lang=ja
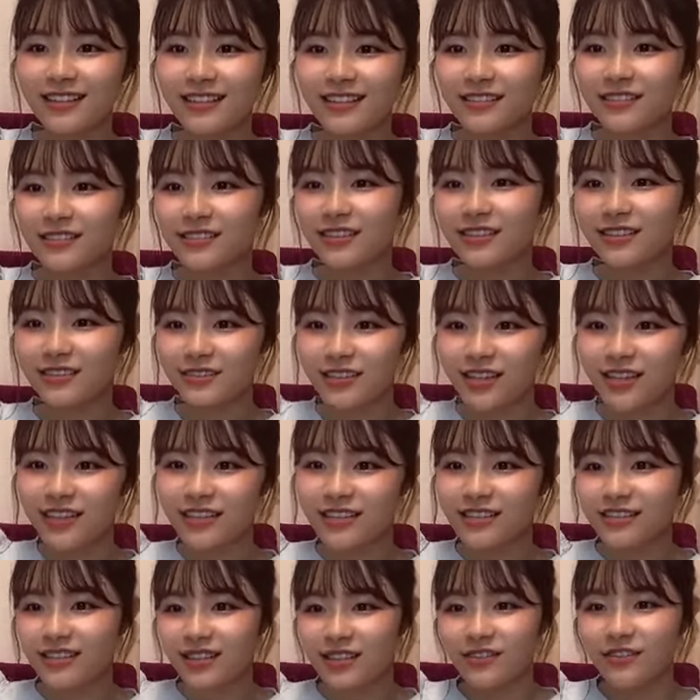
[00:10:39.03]
次の配
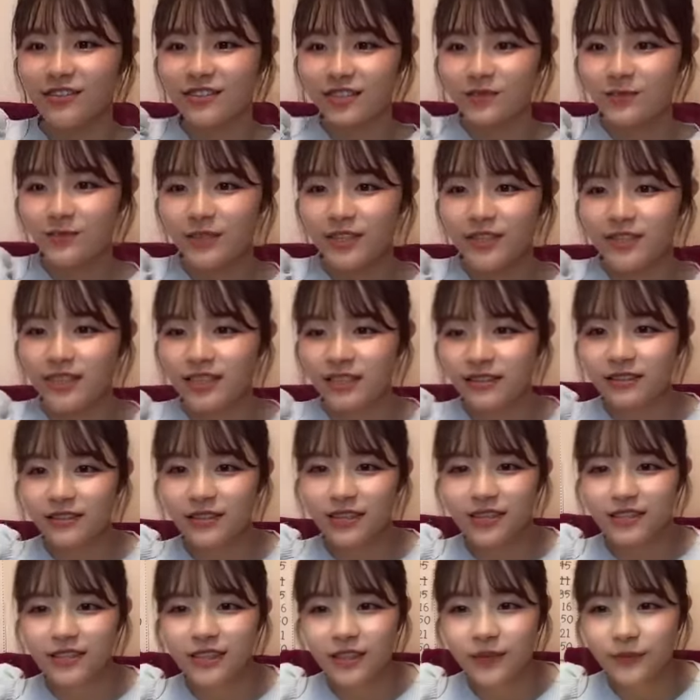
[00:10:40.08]
信楽しみにしてくだ
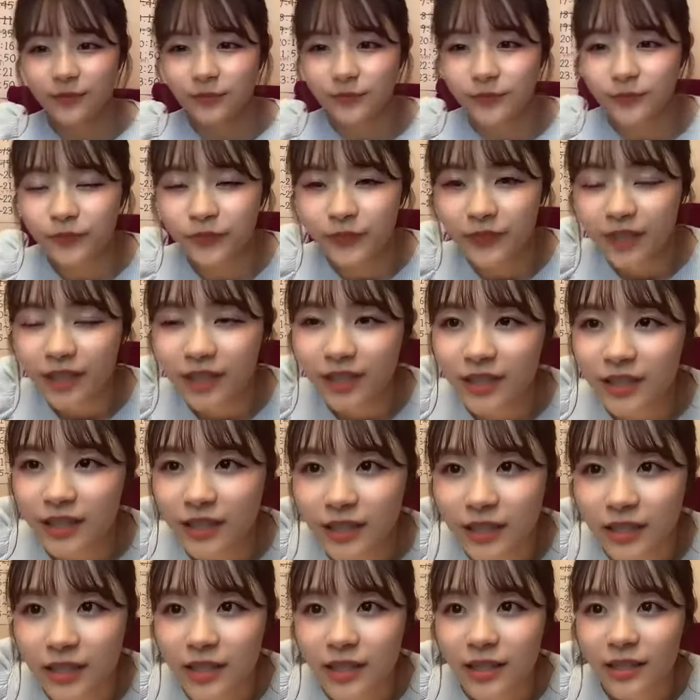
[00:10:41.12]
さ
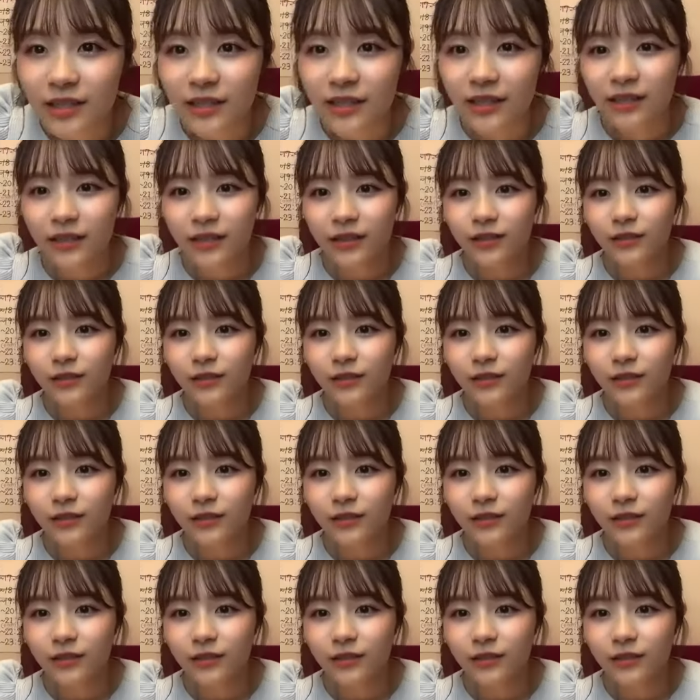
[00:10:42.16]
い